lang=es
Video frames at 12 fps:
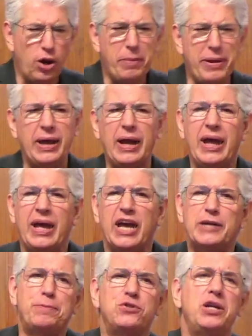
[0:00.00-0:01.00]
Ahora bien,
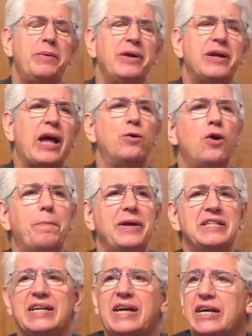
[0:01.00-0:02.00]
es posible que alguno
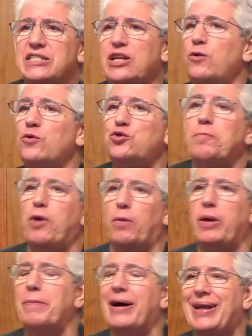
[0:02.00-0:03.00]
piense que este no es un
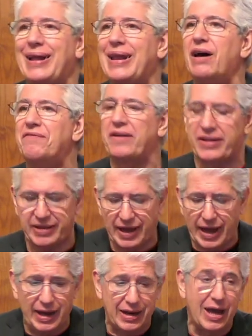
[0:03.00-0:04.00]
problema que le
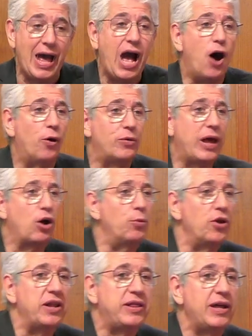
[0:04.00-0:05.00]
afecte a él, aunque
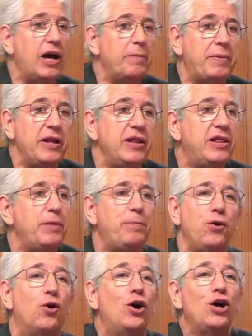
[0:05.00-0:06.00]
como decía al
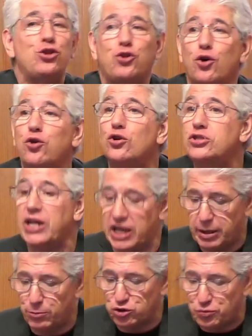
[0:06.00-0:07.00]
principio, todos
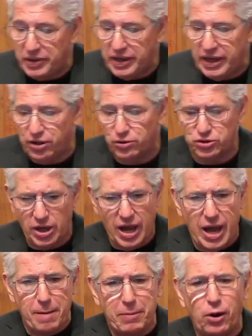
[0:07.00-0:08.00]
tenemos miedos.
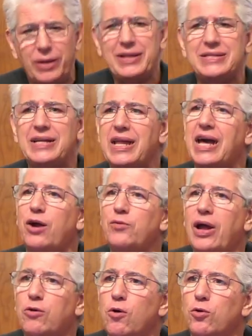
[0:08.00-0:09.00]
Pero antes de
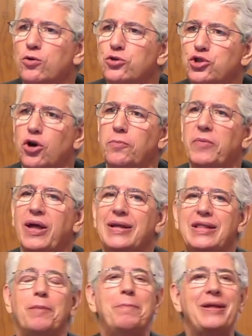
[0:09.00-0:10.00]
llegar a una conclusión,
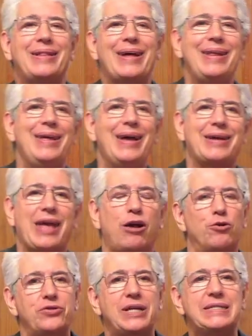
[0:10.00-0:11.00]
te invitaría a
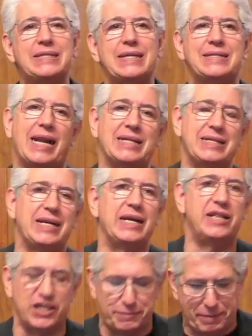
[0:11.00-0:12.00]
que contestes a las
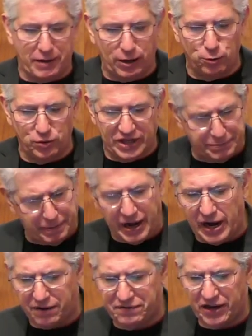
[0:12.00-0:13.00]
siguientes preguntas
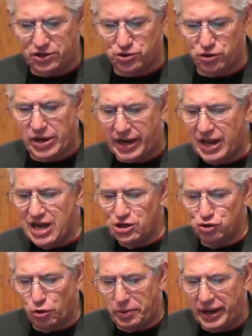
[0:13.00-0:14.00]
para reflexionar
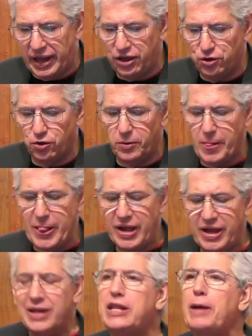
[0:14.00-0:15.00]
sobre ello.
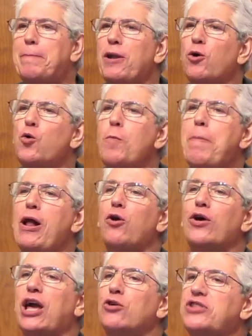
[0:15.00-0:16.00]
¿Te
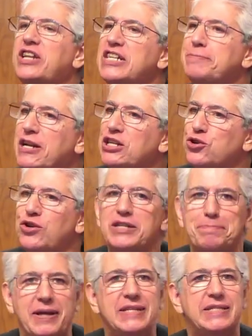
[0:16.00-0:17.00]
preocupa lo que otras
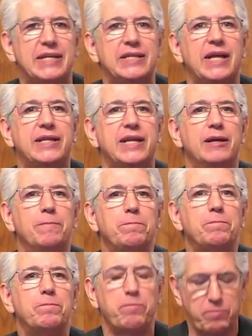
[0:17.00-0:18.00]
personas piensen de ti?
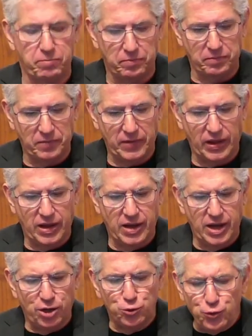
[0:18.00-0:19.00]

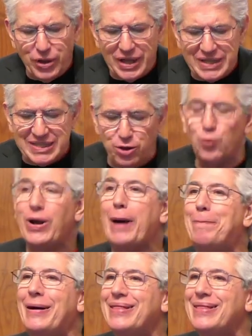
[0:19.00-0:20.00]
¿Dudas de tu
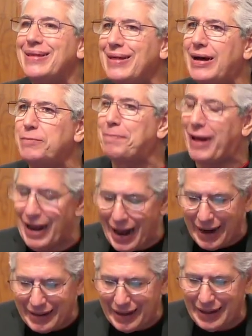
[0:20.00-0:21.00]
capacidad
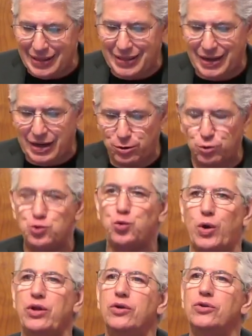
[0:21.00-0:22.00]
para alcanzar tus
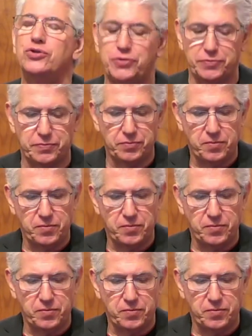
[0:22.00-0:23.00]
sueños?
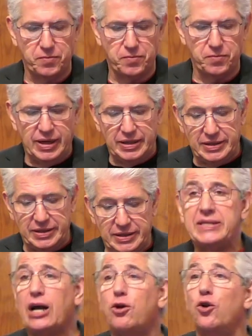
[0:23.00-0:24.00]

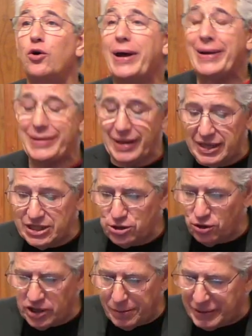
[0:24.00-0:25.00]
¿Tiendes a colocarte el
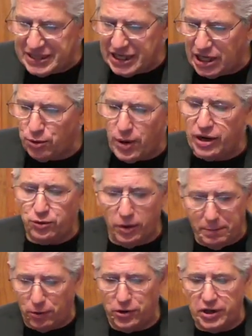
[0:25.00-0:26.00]
listón demasiado
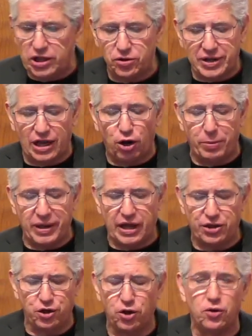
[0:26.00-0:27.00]
alto imponiéndote la
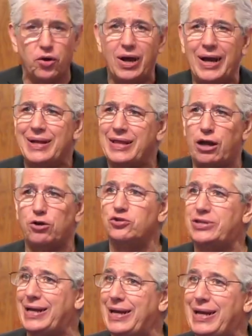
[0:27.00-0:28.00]
obligación de
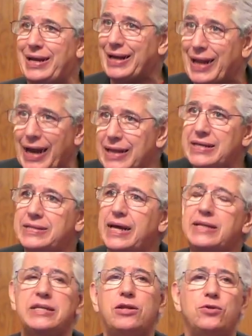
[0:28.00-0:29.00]
conseguir
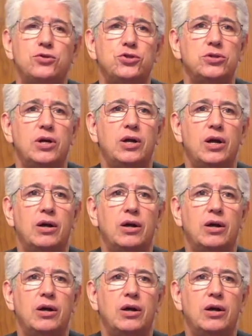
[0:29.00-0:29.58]
grandes éxitos?